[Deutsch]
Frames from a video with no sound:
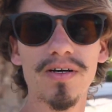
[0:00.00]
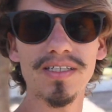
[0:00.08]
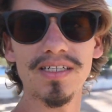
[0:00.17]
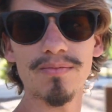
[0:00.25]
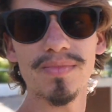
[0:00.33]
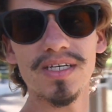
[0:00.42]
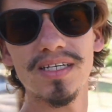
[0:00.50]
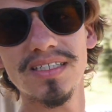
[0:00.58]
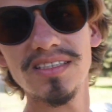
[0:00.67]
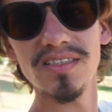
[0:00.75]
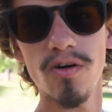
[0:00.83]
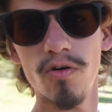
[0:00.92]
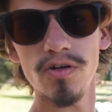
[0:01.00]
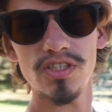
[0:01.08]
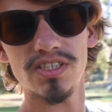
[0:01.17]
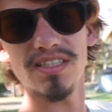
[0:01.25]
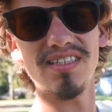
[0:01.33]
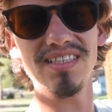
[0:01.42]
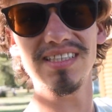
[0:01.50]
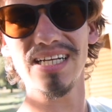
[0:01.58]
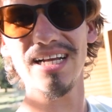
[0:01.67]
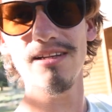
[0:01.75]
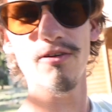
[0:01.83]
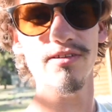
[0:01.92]
auch hinter mir in diesen Häuschen, in diesen
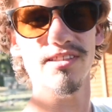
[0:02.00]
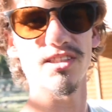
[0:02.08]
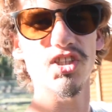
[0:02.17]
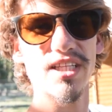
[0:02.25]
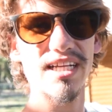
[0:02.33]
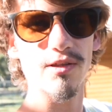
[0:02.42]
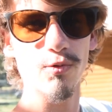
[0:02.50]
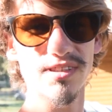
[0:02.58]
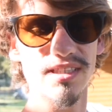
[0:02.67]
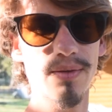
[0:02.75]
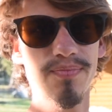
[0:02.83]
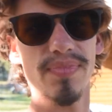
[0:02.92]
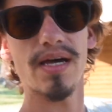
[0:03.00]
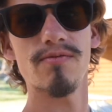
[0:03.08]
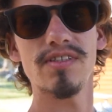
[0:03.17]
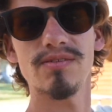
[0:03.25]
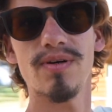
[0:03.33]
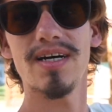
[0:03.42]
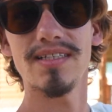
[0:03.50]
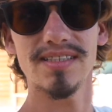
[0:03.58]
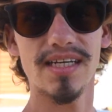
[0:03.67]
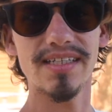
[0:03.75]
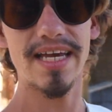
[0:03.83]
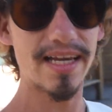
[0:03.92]
Grillhäuschen Steckdosen gibt. Da haben wir jetzt mal alles
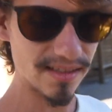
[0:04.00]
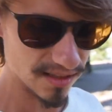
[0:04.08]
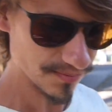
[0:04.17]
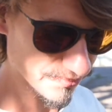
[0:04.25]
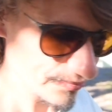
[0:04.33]
dran gehängt